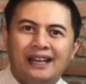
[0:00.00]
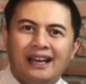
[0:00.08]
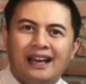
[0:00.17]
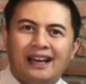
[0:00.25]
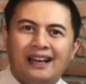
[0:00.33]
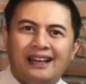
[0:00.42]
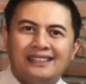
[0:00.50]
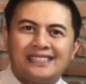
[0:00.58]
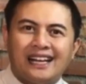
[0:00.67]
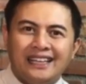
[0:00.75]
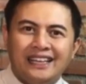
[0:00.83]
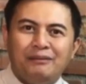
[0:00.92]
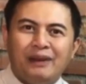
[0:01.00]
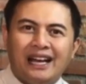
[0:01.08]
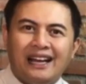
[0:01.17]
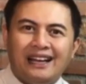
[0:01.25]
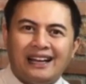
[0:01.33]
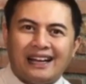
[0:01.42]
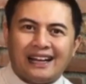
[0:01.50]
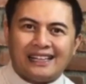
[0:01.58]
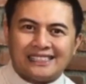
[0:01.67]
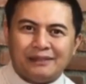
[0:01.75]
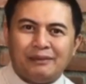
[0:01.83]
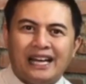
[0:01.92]
uh, sa kanyang mga
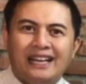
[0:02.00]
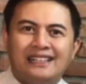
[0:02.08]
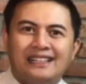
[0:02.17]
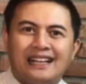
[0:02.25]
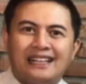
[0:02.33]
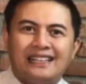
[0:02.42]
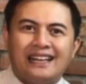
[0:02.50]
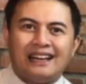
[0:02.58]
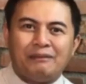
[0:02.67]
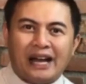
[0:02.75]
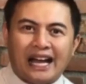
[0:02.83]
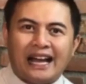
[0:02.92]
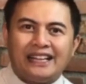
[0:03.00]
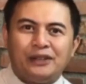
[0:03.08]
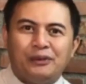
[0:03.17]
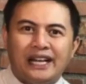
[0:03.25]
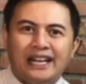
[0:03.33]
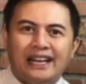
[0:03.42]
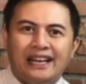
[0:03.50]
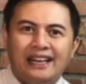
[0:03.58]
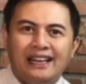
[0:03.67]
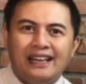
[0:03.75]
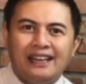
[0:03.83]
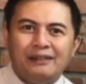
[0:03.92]
kasamahan, kanyang mga katiwala.
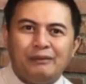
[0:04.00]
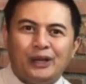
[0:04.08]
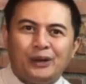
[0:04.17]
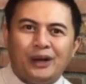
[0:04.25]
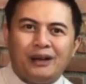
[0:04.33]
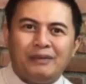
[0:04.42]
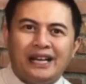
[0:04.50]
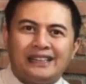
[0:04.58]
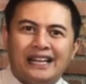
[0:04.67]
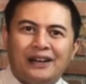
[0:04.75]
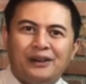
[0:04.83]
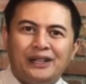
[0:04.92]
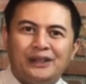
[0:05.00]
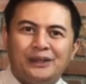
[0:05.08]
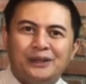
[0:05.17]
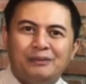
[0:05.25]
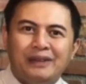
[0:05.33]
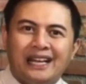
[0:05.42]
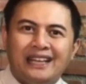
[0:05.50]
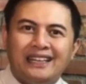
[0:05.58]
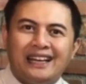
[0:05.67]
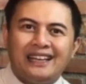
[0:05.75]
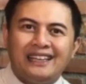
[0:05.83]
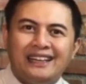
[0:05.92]
Pero ang mga taong ito may
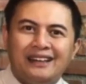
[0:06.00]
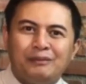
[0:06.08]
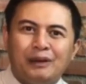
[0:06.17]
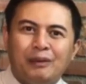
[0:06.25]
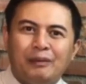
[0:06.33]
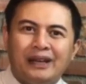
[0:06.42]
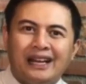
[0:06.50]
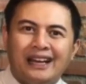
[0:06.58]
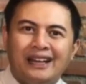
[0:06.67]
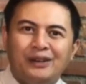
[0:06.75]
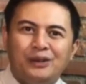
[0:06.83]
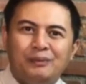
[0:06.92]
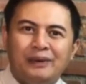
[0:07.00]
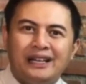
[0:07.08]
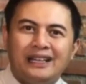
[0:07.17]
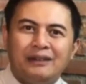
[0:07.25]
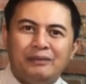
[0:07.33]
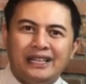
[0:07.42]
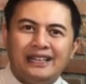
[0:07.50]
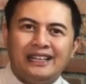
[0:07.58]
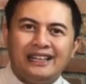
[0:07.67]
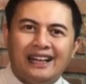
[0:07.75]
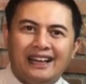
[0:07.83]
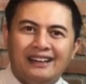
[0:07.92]
kanya-kanyang pamamaraan upang
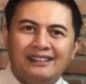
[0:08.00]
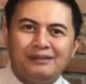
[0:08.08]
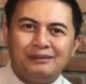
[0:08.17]
gamitin ang